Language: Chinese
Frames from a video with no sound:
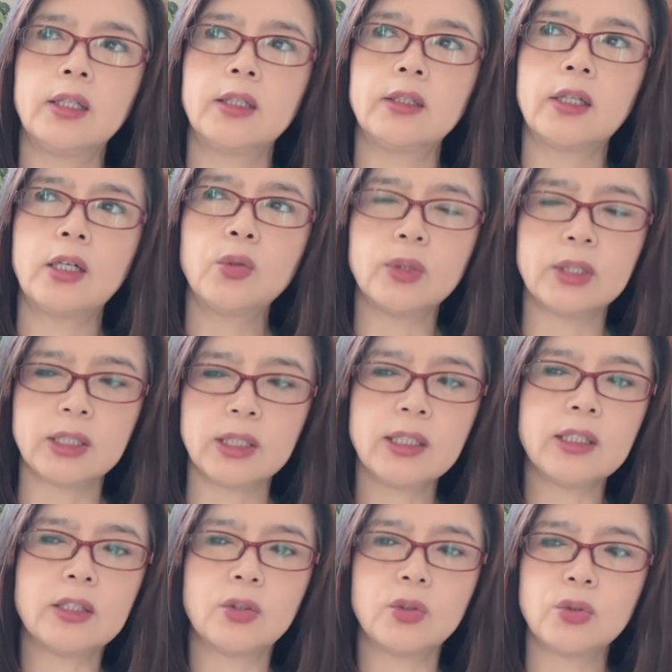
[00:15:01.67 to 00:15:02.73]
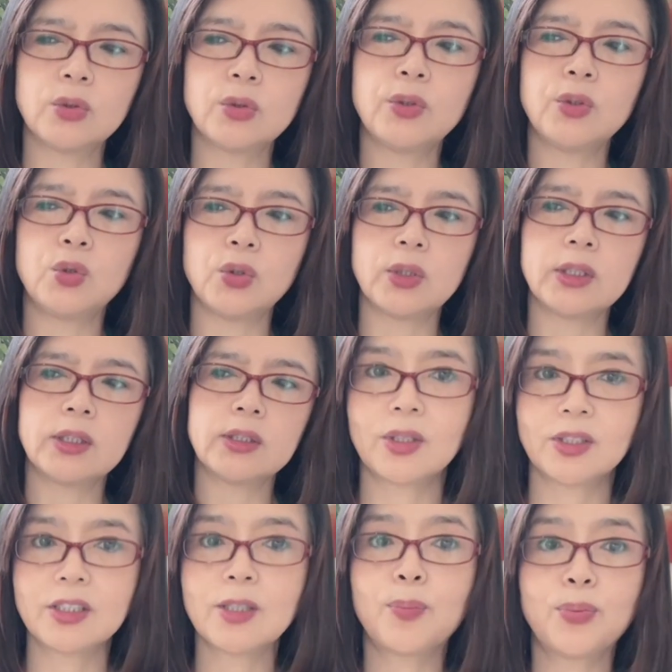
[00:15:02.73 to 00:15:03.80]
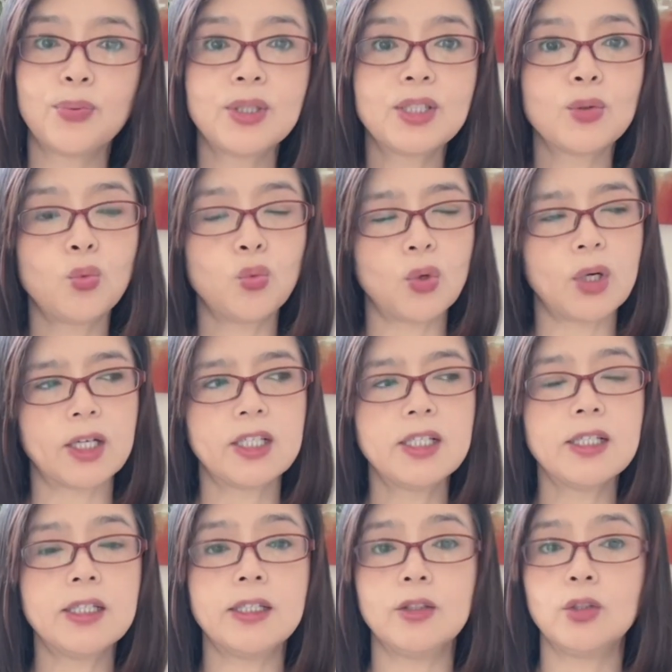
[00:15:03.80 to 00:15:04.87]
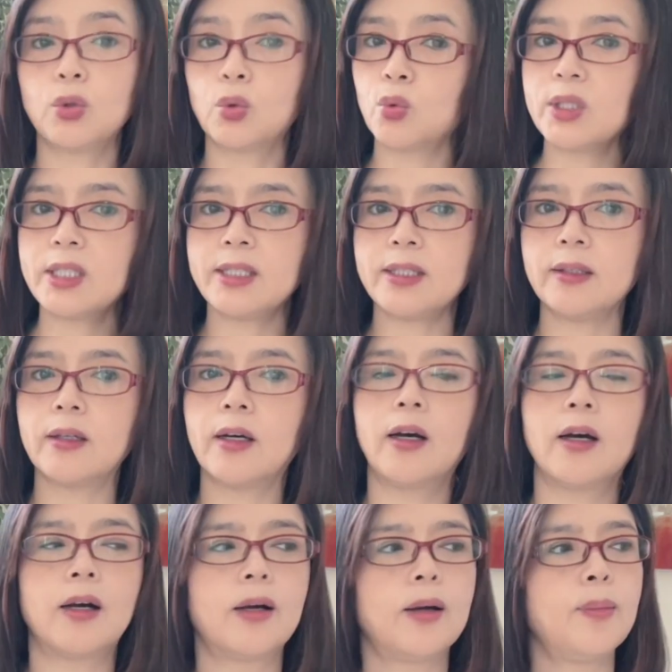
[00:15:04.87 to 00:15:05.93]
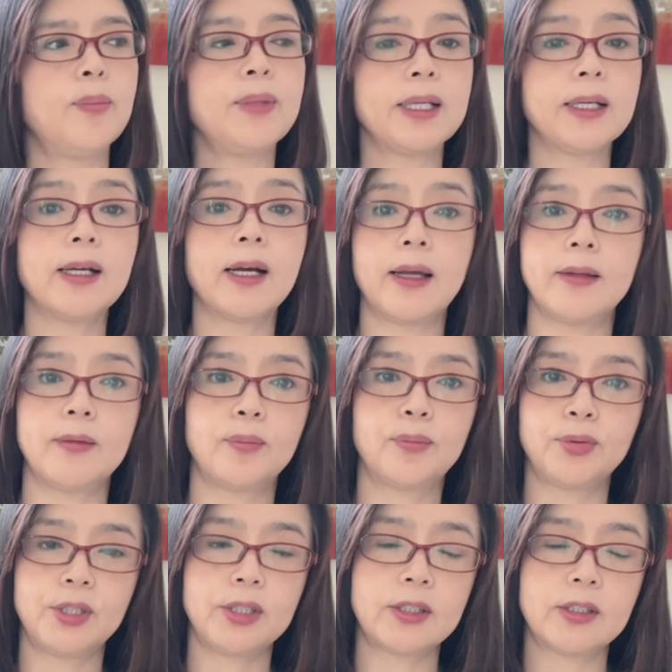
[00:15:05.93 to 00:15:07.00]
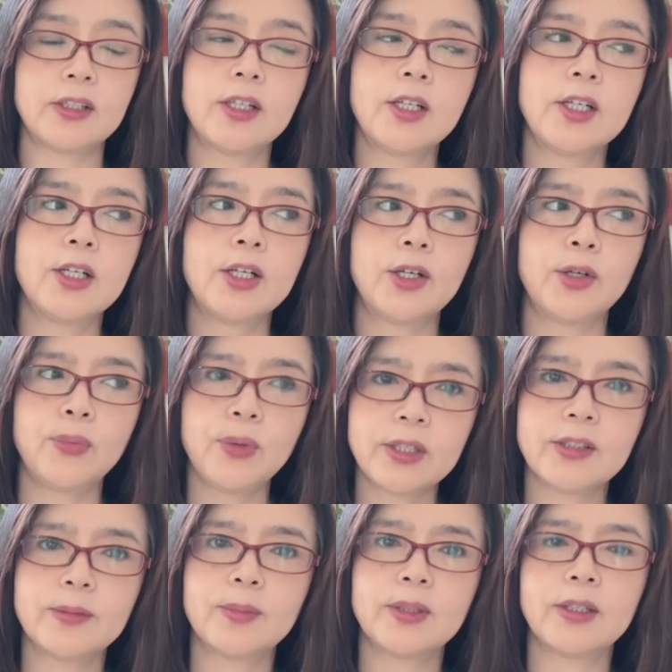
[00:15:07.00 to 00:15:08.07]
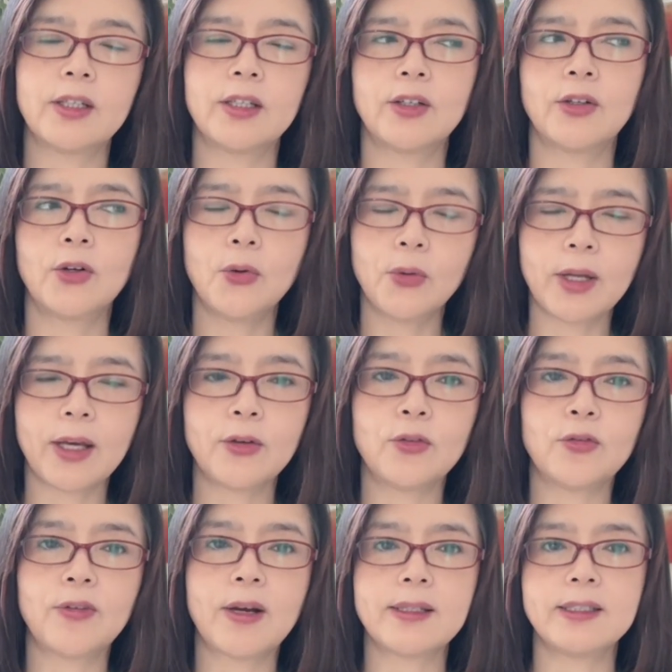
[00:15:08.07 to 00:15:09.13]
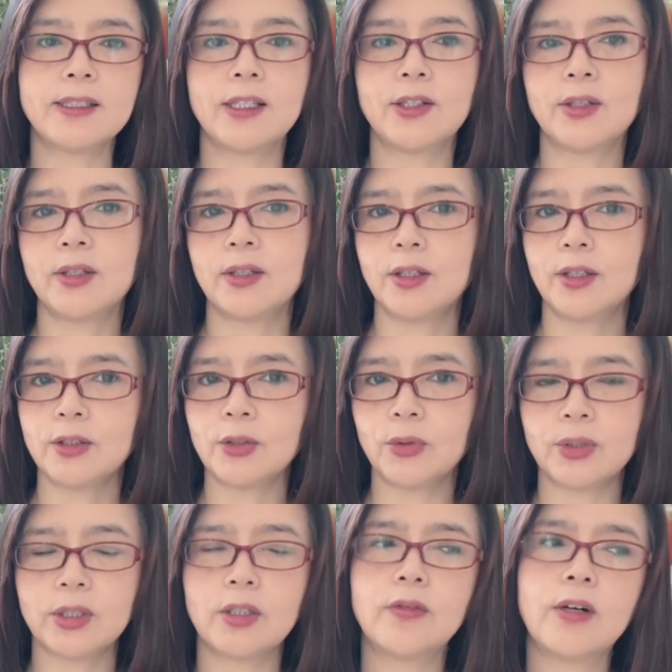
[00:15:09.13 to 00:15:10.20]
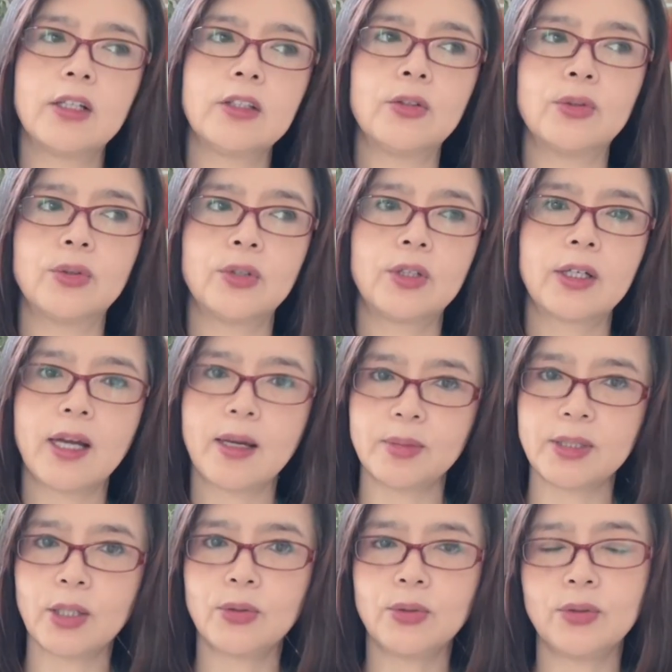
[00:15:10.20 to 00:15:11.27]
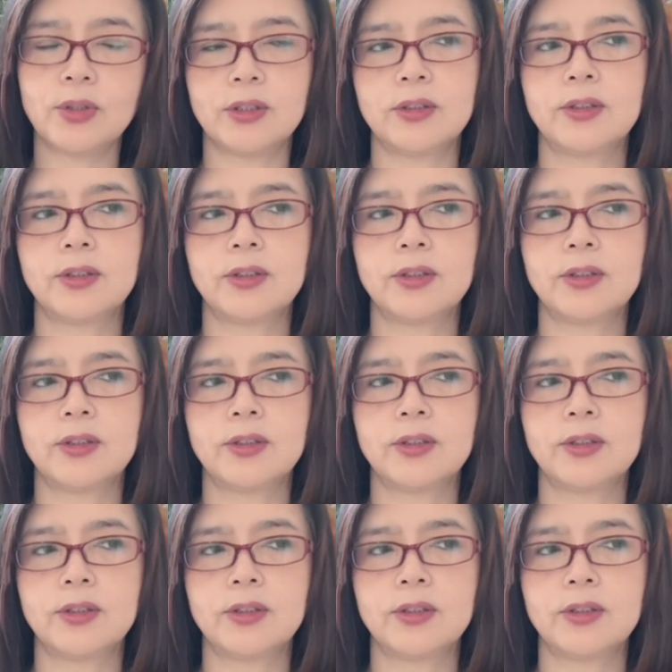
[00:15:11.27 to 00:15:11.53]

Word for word: 然后我心里头就会觉得这不是我个人多心哈敏感，不是。为什么呢？后来我发现有一个网友看不下去了。